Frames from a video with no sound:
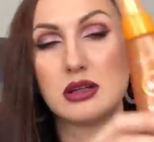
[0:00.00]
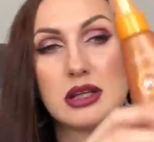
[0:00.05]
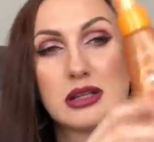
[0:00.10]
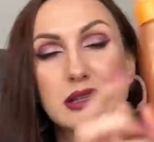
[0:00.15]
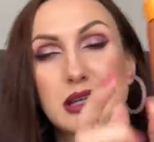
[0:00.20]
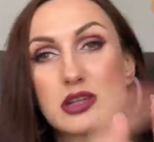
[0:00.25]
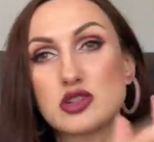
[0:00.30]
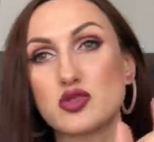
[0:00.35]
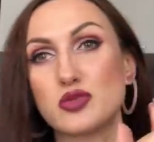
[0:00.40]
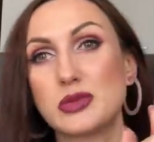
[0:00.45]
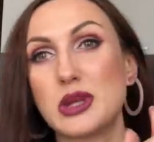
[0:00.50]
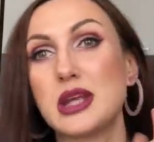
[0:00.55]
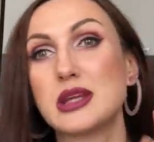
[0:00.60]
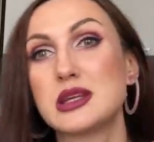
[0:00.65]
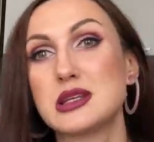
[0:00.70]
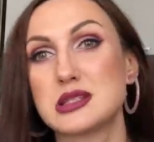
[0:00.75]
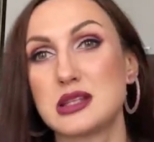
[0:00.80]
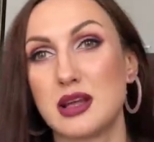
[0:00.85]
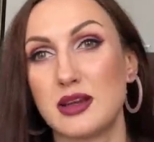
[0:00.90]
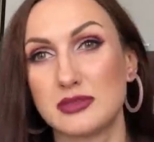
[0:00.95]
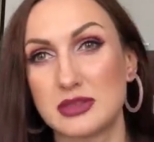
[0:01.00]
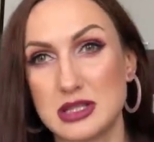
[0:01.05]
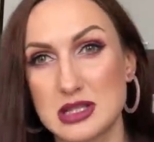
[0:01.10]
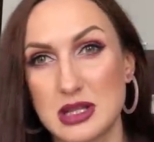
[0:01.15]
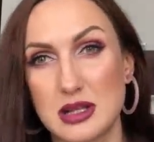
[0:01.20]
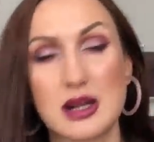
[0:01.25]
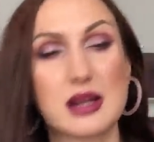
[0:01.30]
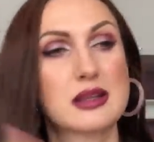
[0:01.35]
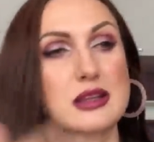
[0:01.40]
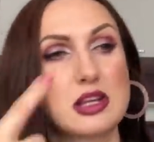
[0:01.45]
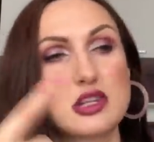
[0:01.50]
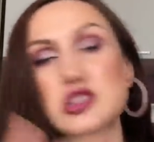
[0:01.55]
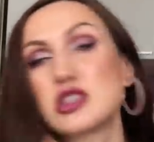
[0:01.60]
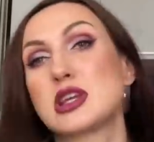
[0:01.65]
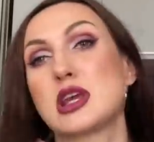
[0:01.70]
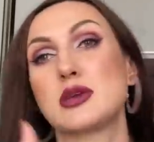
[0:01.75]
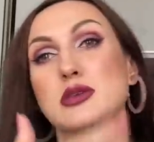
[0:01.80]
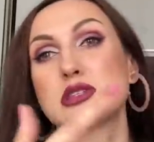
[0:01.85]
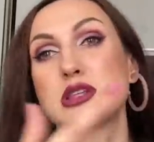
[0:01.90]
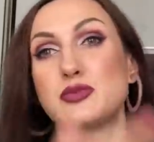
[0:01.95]
И также у меня есть автозагар, даже
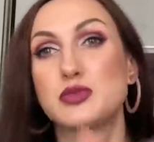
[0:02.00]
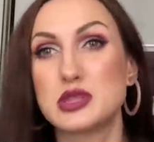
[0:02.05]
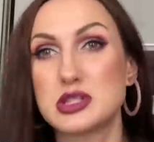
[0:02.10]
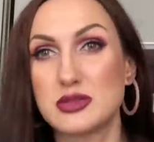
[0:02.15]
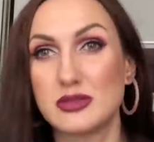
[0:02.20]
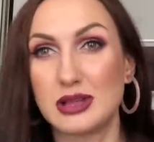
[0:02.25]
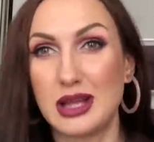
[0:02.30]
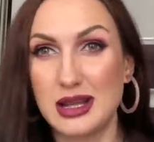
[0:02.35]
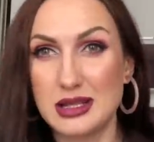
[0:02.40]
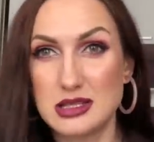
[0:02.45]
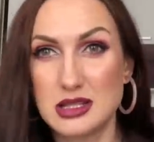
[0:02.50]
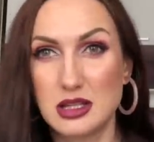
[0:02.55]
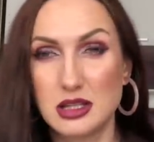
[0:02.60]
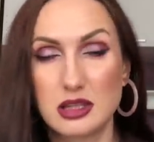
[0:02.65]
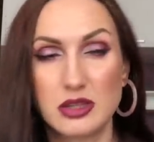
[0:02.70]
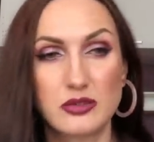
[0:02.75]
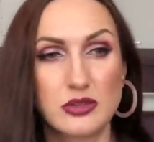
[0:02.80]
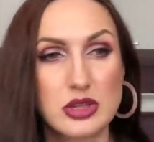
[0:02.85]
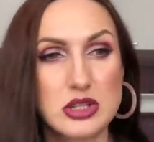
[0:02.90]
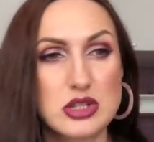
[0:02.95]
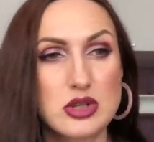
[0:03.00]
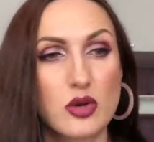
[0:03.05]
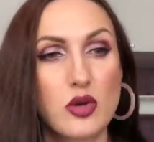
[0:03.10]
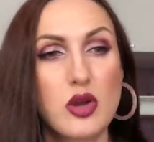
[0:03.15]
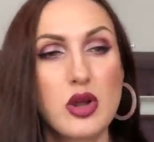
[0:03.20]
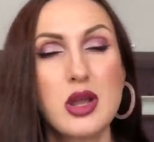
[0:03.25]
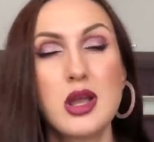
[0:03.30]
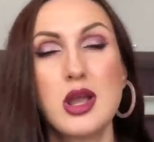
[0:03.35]
я записывала отдельное видео.